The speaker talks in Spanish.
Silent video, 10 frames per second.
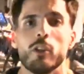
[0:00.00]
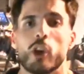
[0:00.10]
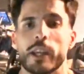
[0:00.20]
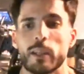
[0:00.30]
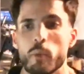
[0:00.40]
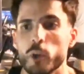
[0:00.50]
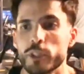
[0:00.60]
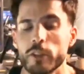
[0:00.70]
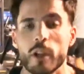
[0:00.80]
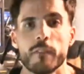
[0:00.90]
lo que estamos
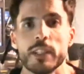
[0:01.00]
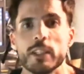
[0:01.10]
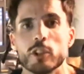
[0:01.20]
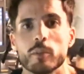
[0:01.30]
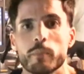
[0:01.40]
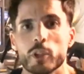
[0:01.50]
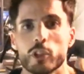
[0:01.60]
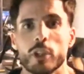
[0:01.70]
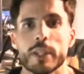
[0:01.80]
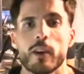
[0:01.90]
mostrando es el físico, pero
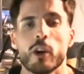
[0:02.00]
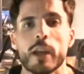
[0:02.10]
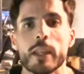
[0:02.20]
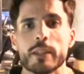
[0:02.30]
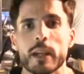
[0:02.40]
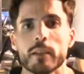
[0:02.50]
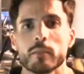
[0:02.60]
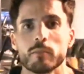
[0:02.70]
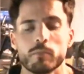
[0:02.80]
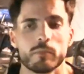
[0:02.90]
todo el trabajo que hay detrás
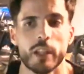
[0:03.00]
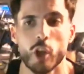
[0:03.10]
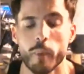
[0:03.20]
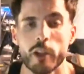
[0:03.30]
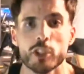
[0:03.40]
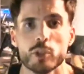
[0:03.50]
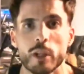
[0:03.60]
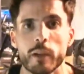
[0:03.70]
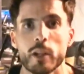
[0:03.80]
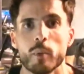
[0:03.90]
de normal no se
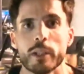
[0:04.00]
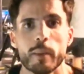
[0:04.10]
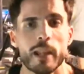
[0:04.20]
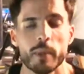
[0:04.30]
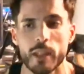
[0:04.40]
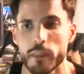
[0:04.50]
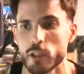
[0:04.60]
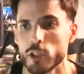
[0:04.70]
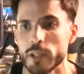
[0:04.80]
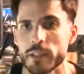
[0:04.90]
suele ver, como el tema de
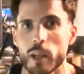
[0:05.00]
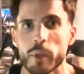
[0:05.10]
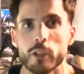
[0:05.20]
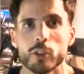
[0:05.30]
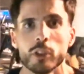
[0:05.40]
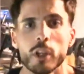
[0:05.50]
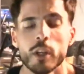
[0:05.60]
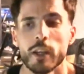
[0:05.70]
alimentación, entrenamiento.